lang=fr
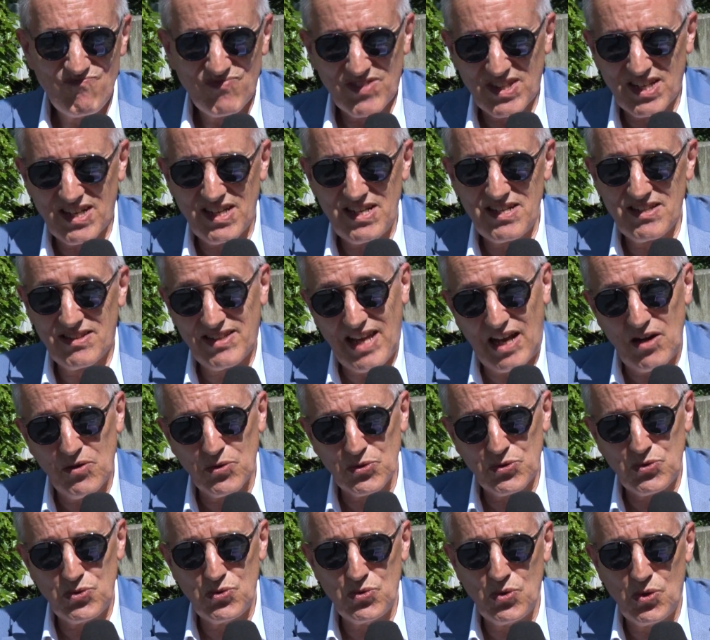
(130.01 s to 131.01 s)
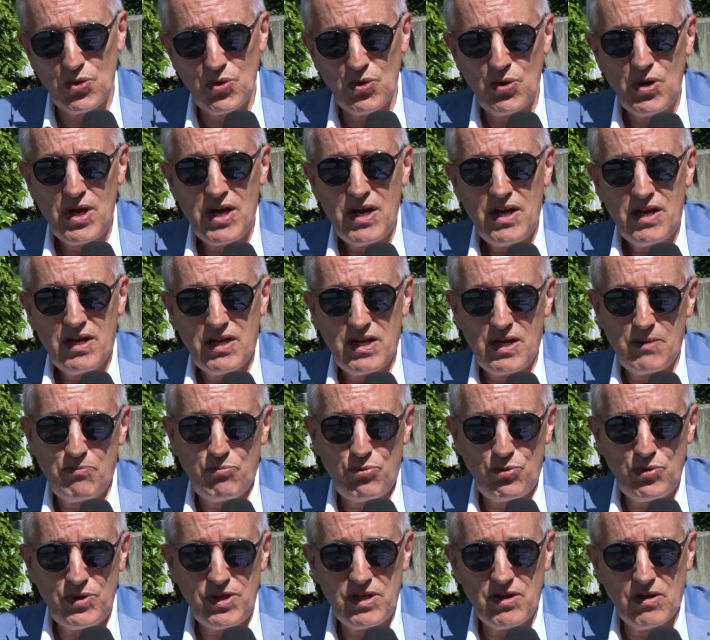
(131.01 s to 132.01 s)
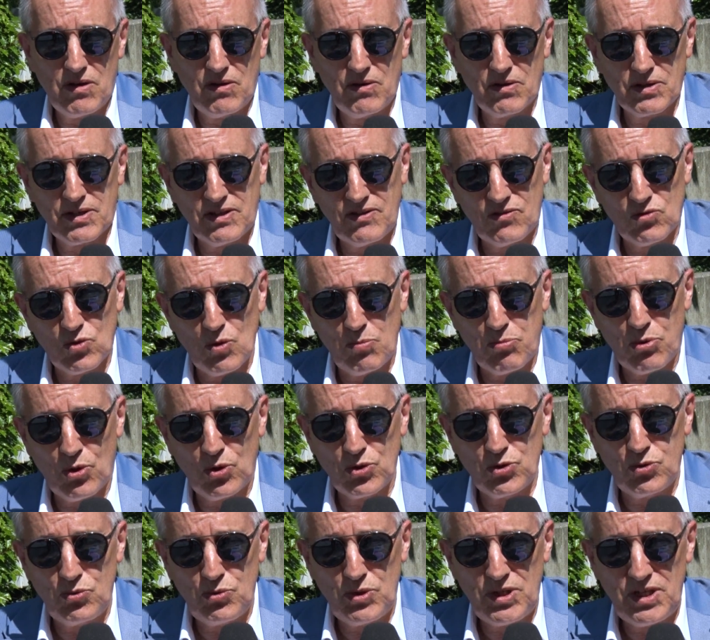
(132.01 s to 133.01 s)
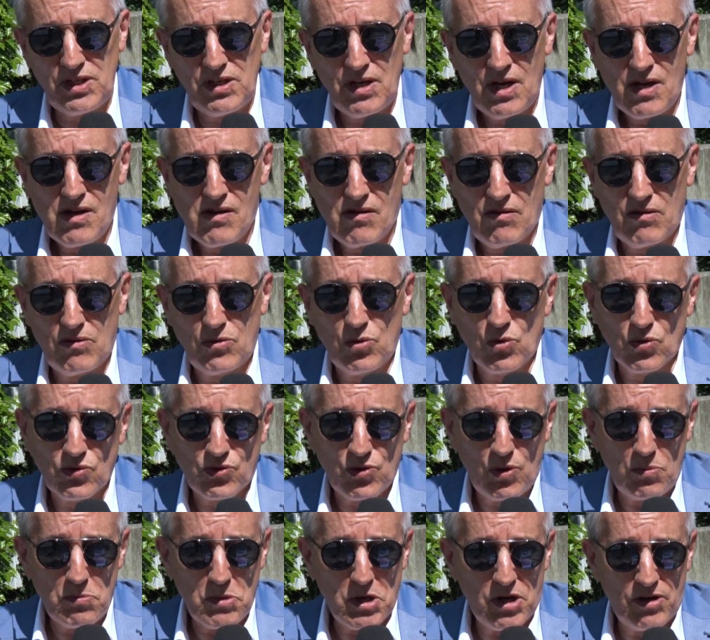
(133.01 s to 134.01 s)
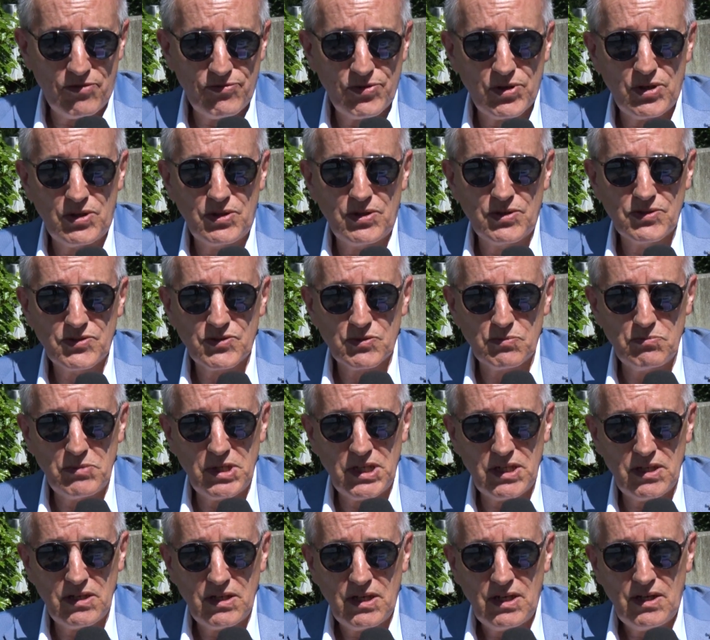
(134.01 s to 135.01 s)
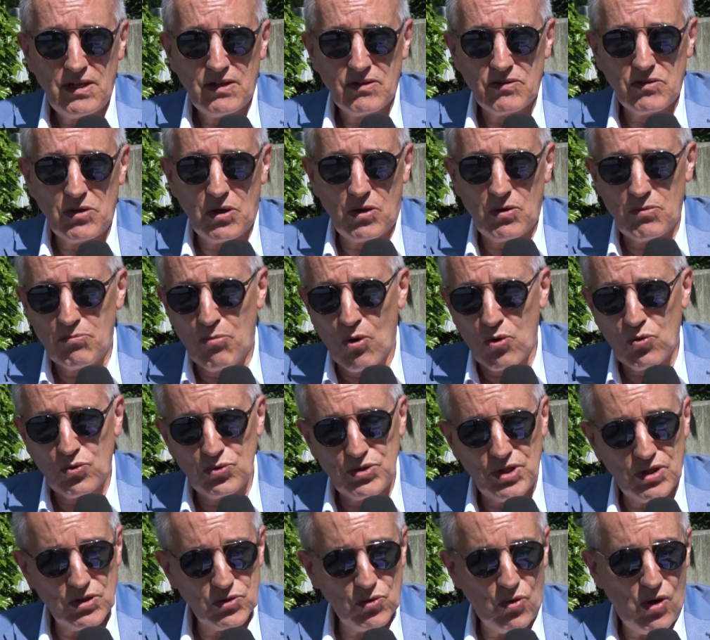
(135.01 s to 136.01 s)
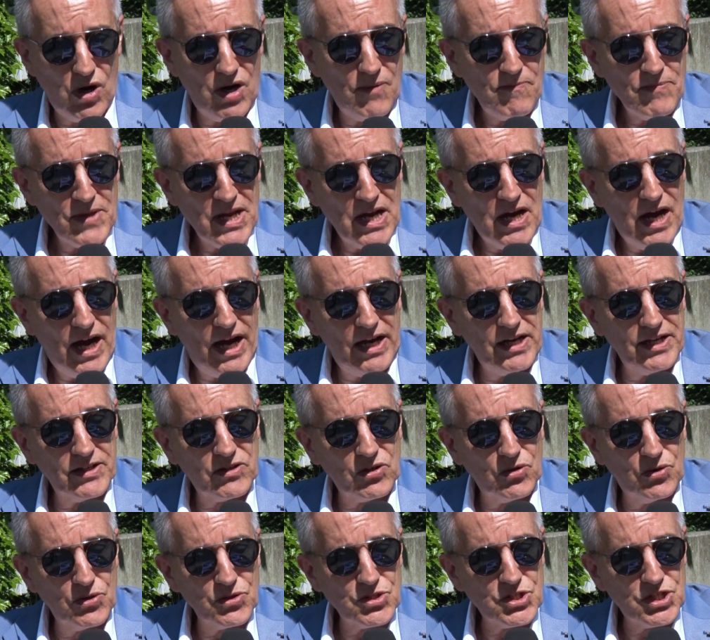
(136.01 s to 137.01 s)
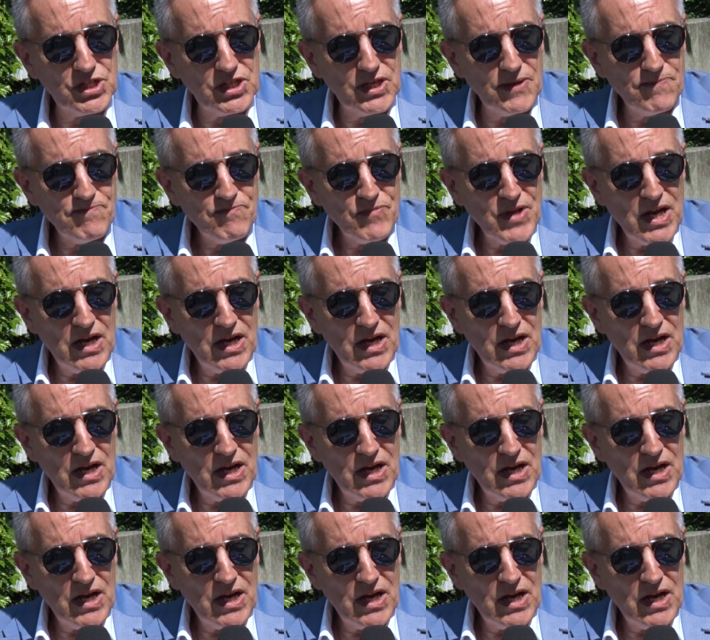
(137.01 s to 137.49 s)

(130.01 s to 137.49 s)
très talentueux et puis qui se produit non seulement en France, mais dans beaucoup d'endroits à l'étranger.